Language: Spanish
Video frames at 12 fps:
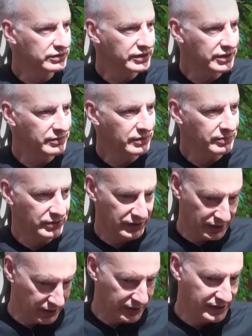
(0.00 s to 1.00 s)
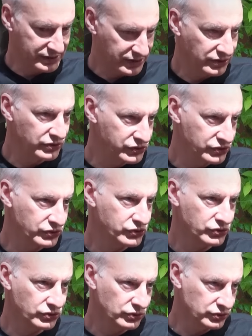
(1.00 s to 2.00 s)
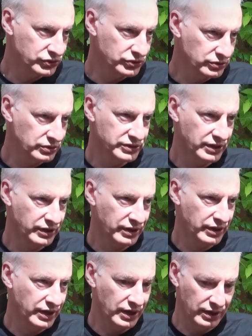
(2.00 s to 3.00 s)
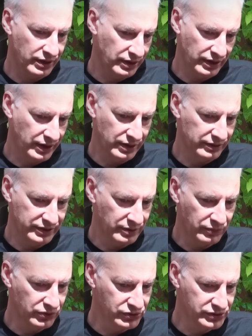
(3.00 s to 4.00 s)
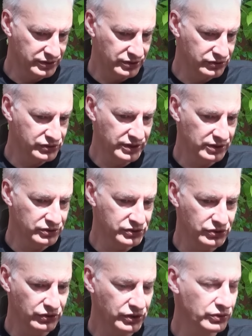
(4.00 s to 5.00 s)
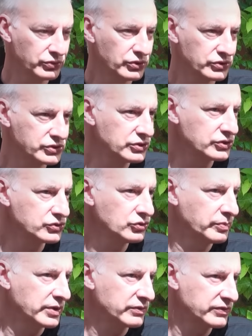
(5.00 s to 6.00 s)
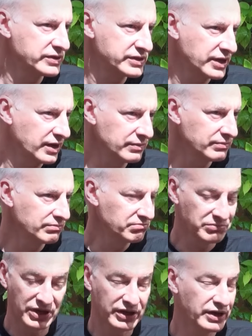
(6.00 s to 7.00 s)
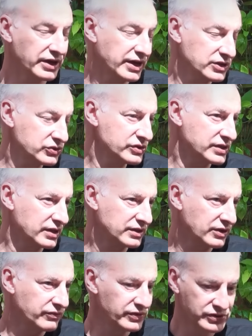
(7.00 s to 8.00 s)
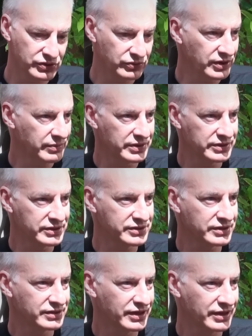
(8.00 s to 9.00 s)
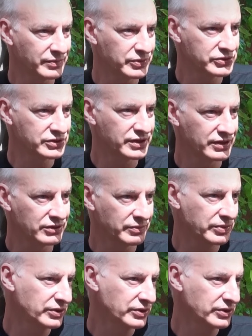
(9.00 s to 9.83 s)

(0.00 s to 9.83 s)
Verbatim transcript: el termo, porque es de acero 18-8, o sea que el, termo no se está oxidando, sino que es un óxido superficial, que en el caso de Santa Fe seguramente se está depositando,